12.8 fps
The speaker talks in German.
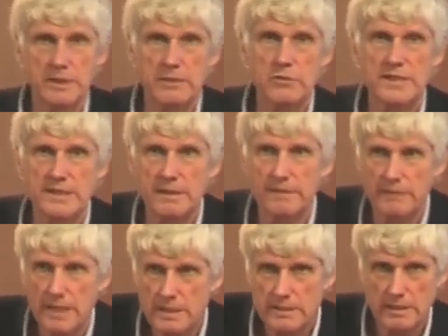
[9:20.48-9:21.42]
oder nur sehr
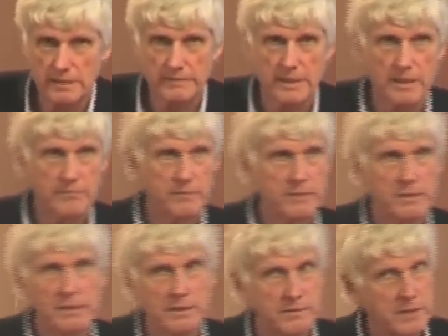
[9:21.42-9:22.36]
wenig erwärmt.
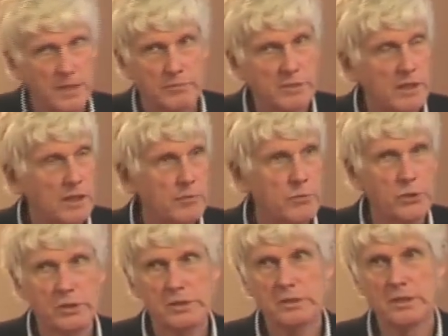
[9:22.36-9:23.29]
Wir haben kaum
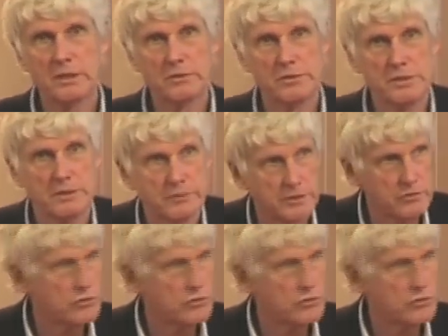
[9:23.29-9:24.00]
Möglichkeiten, uns davor